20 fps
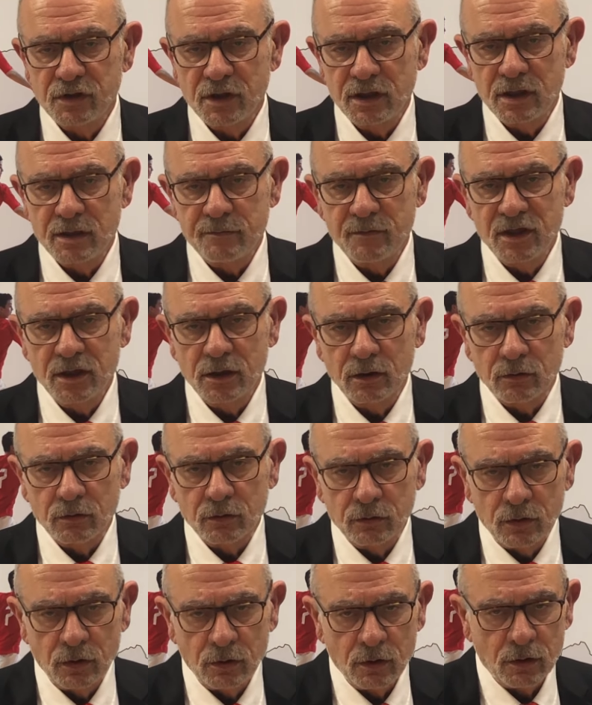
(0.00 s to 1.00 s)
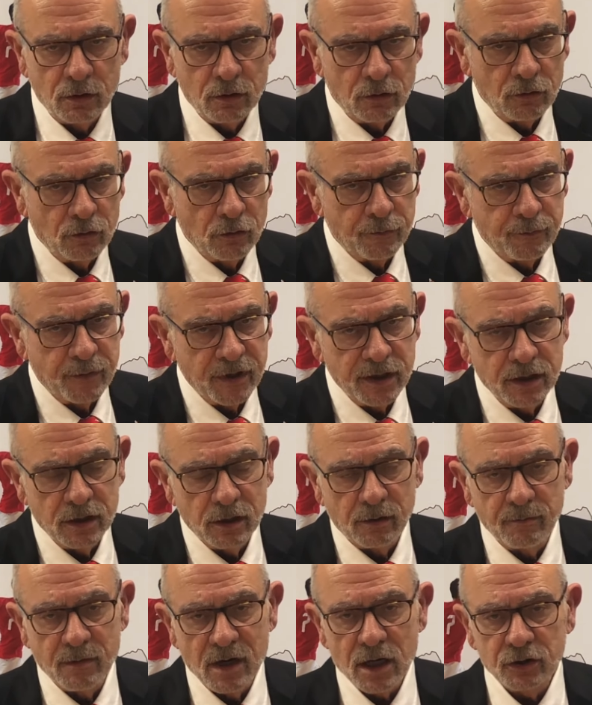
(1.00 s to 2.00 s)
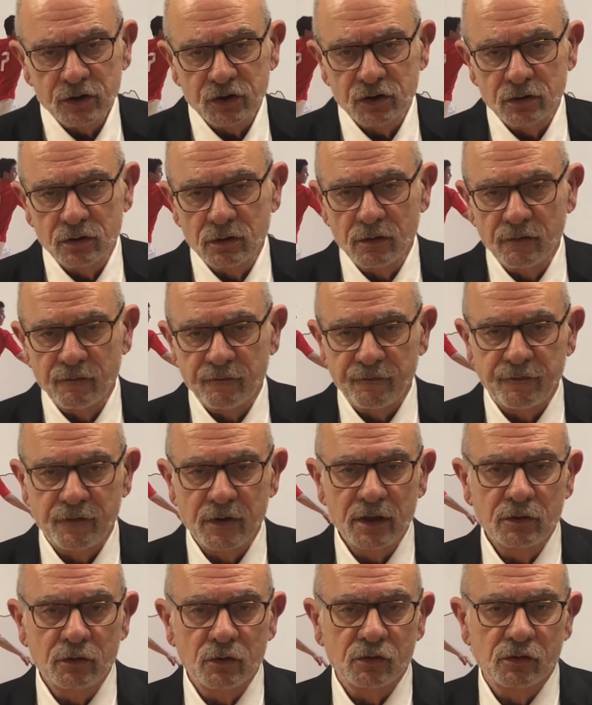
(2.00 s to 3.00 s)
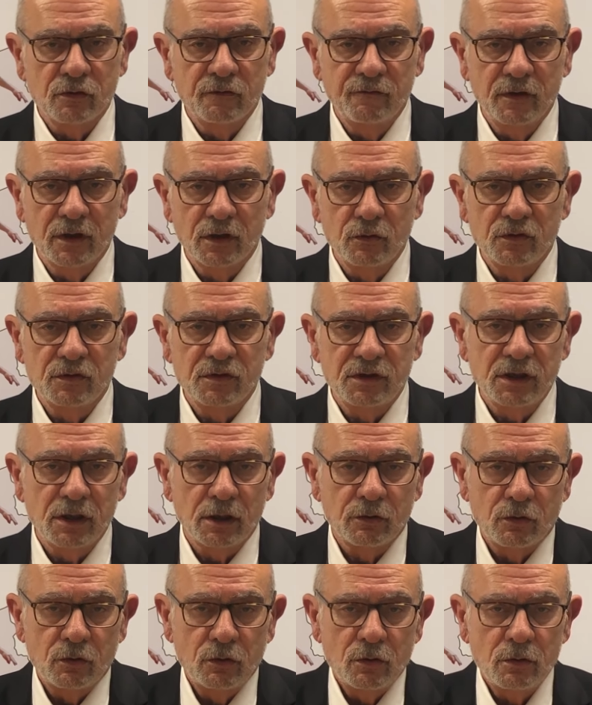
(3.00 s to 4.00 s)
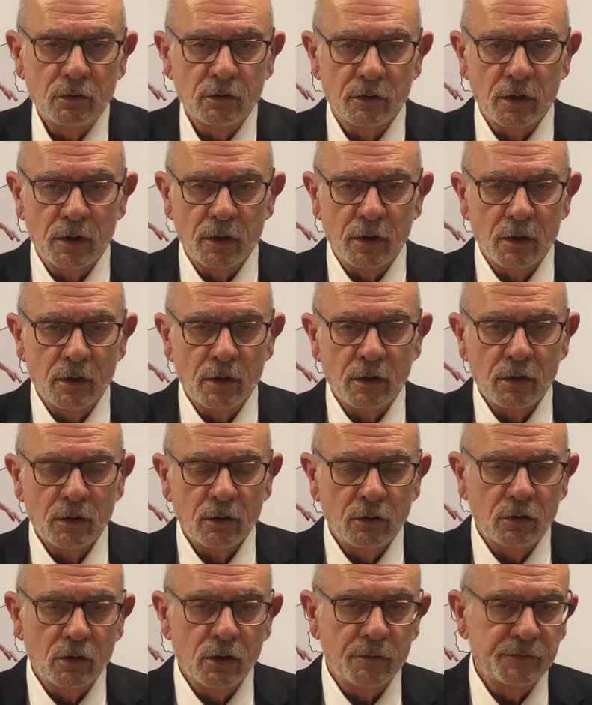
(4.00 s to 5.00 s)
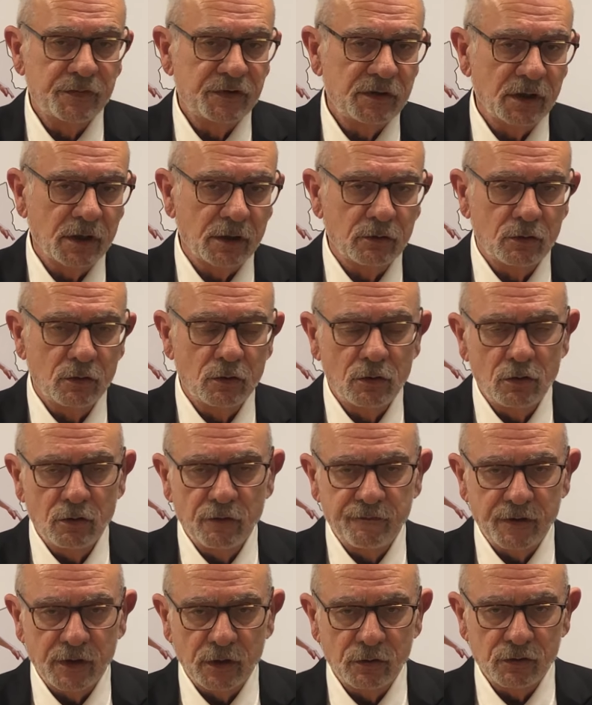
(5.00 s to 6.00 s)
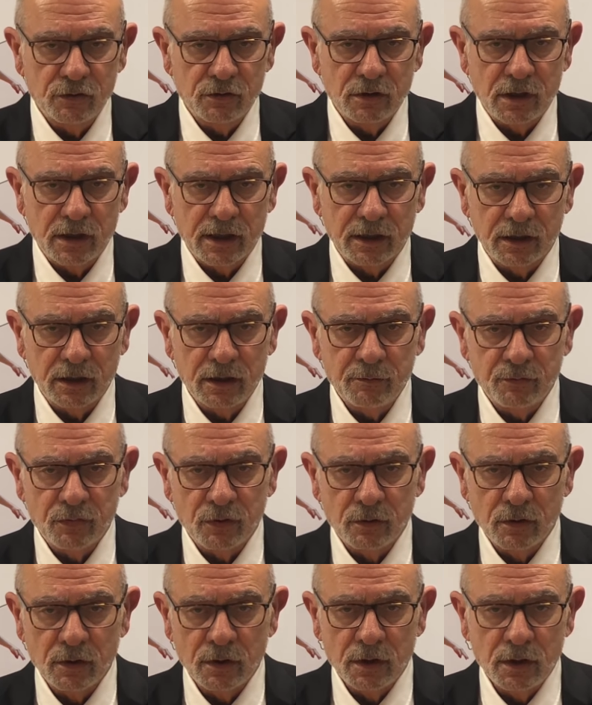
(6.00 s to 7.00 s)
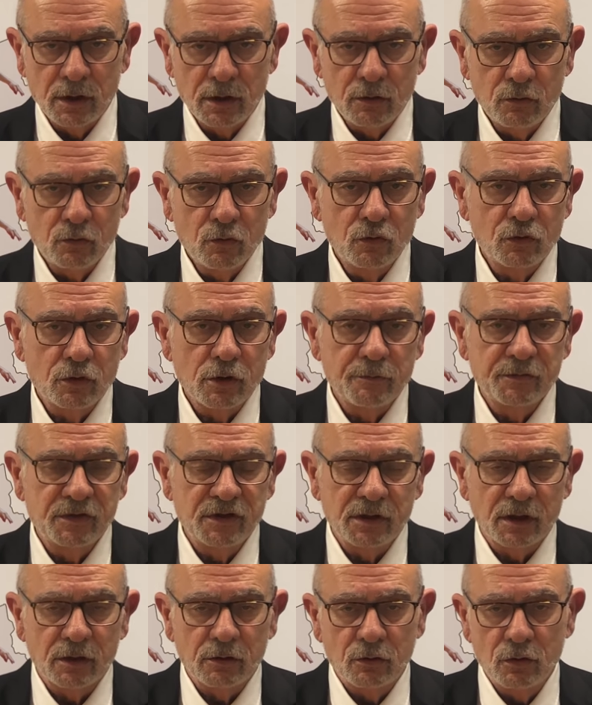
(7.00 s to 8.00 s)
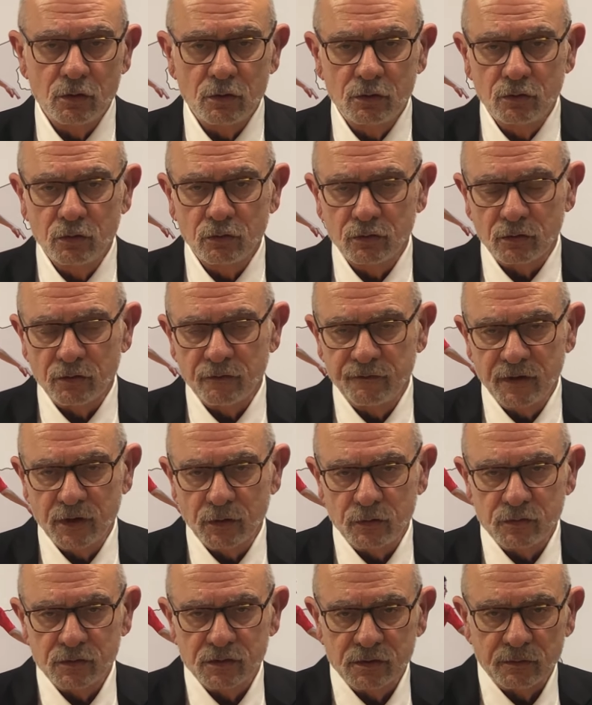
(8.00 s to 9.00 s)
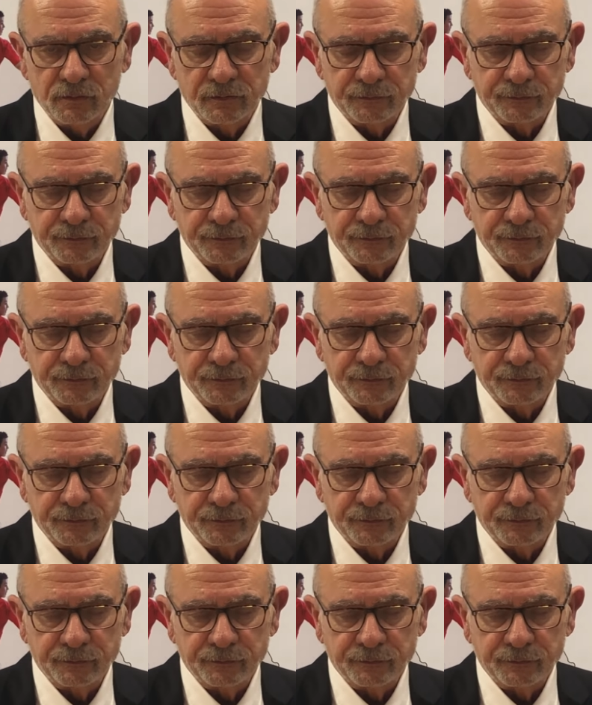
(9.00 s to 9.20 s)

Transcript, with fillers: ayez mis le pays en marche fait que ce virus circule comme circule le virus de la grippe ou comme circulent d'autres virus.